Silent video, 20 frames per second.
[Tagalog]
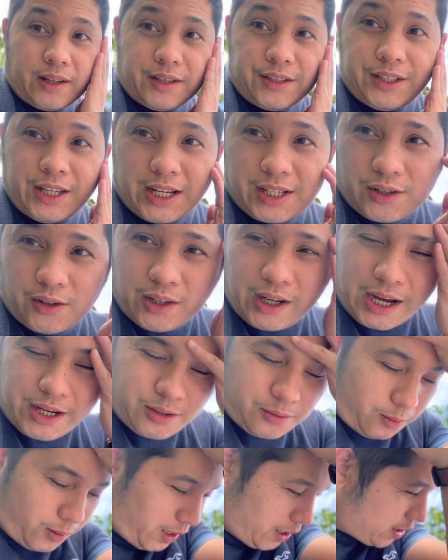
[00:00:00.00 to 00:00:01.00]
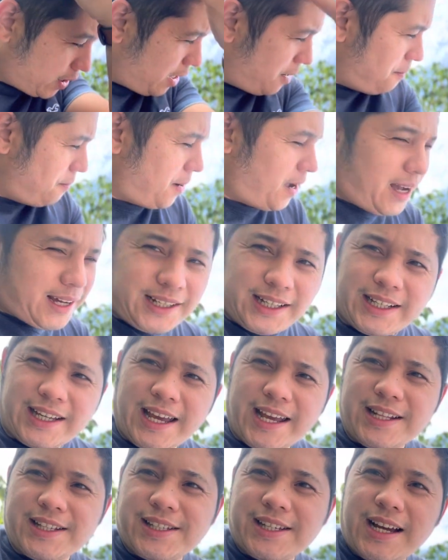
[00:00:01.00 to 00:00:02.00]
Yes, hello guys! Welcome back
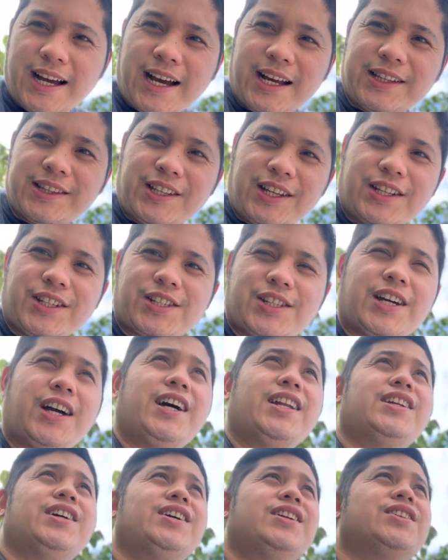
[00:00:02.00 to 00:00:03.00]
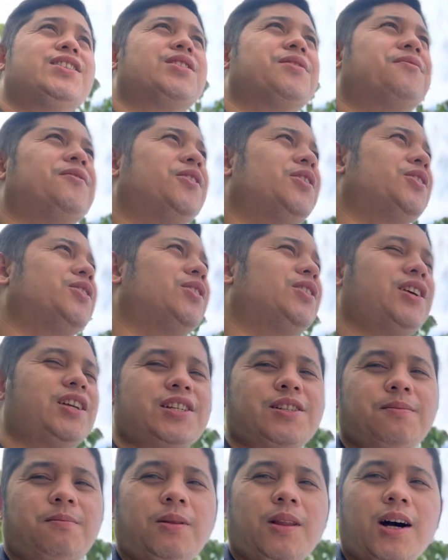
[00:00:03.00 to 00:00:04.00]
again sa ating channel. So for
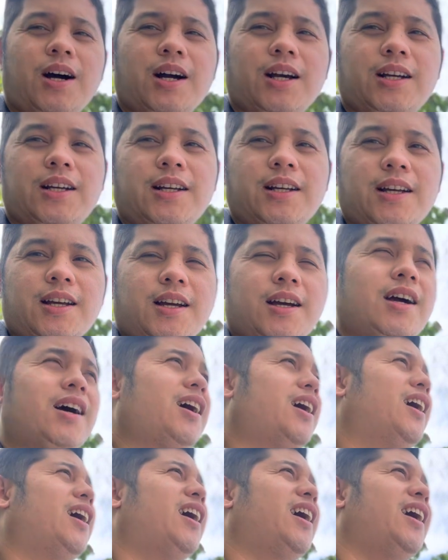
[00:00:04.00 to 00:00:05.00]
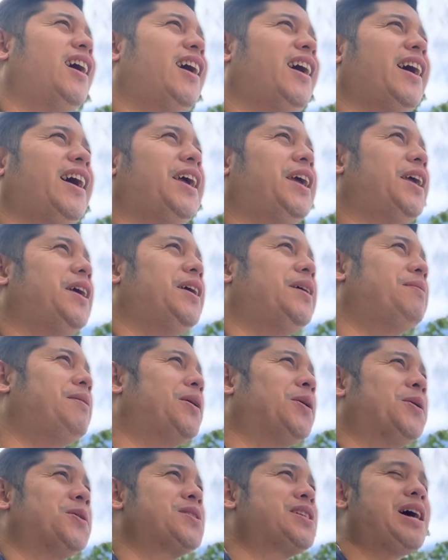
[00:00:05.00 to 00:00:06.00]
today's vlog ay
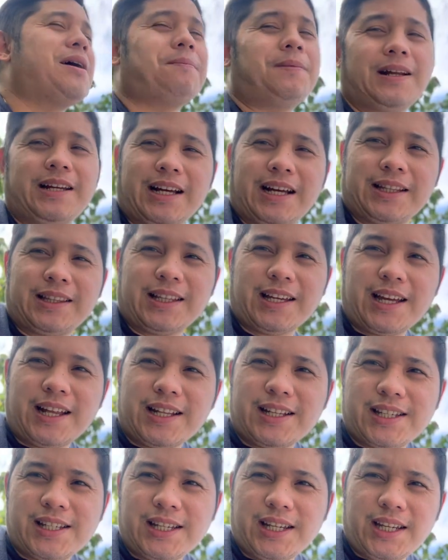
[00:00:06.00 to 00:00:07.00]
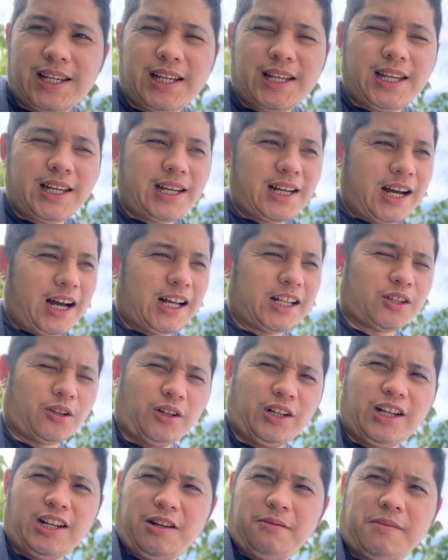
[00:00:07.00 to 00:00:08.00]
pag-uusapan natin si
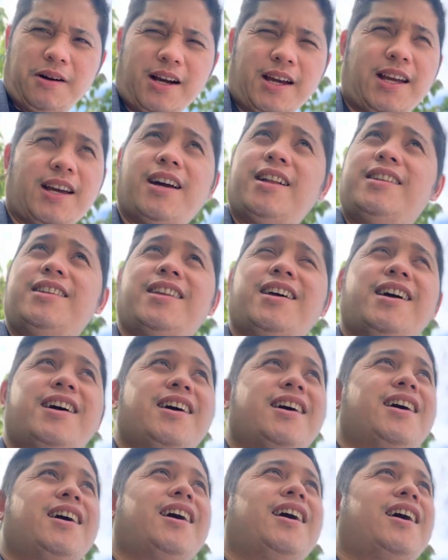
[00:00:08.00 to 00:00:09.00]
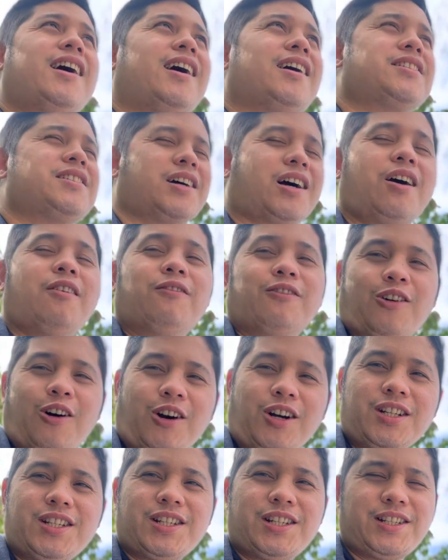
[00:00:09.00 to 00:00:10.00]
Attorney Libayan at saka of
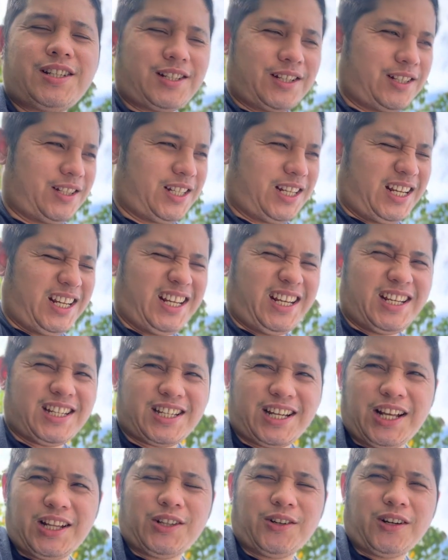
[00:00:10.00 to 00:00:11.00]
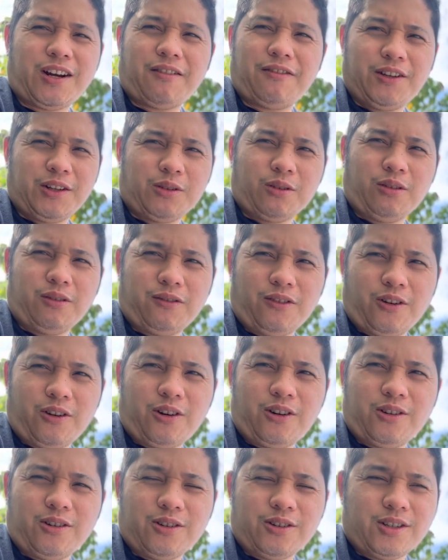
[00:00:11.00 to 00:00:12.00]
course si Senator Rafi
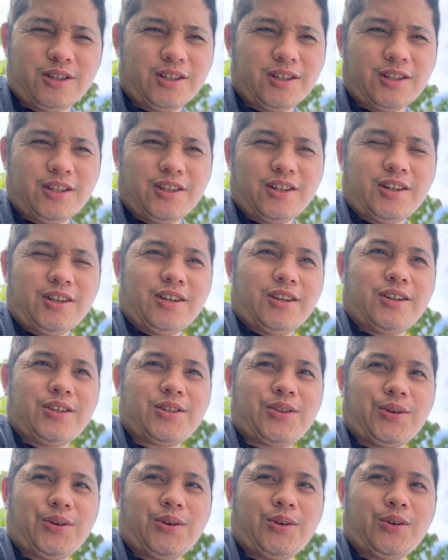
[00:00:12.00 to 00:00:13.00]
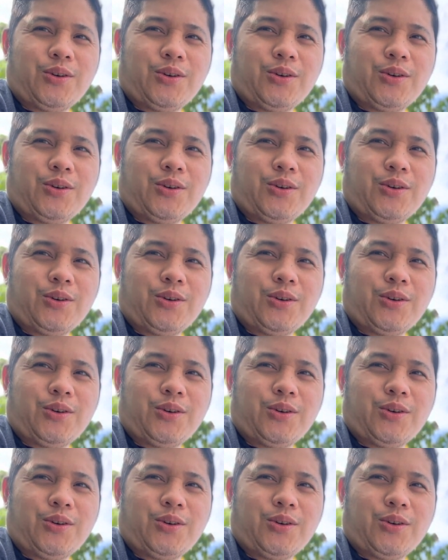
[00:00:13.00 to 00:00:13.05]
Tulfo. So